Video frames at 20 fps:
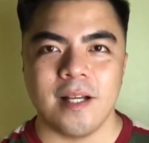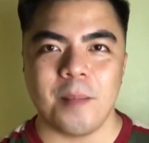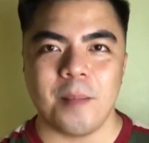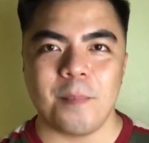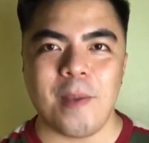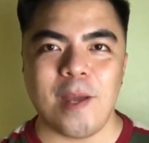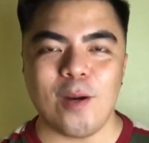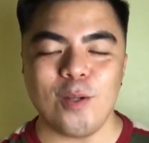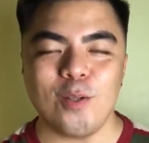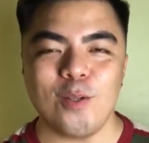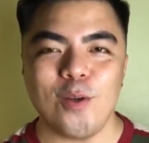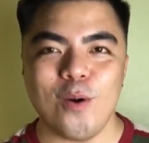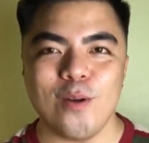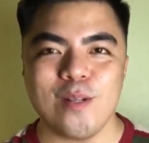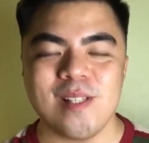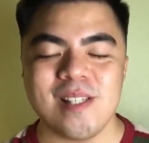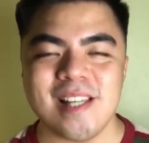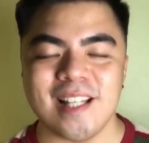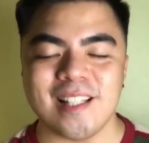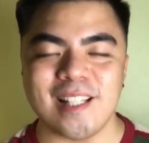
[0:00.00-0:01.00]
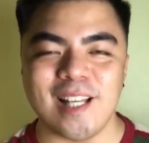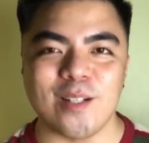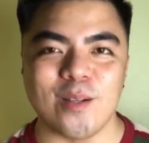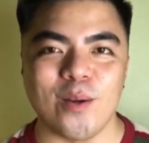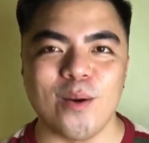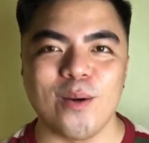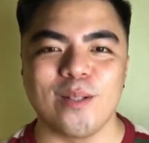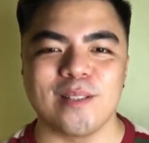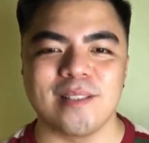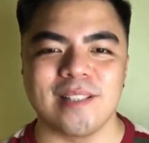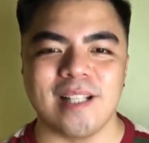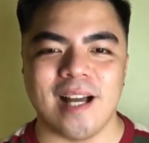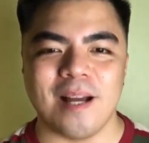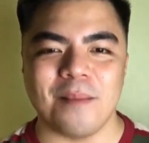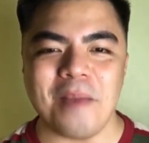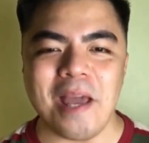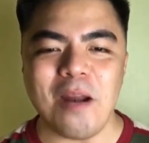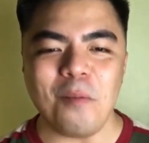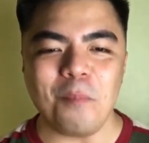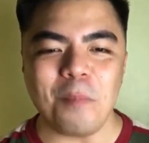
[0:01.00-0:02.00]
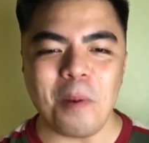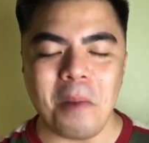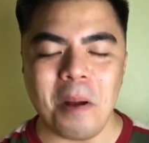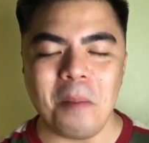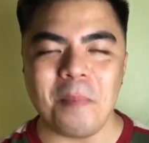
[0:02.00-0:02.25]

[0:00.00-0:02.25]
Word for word: Pero doon sa tanong na meron pa bang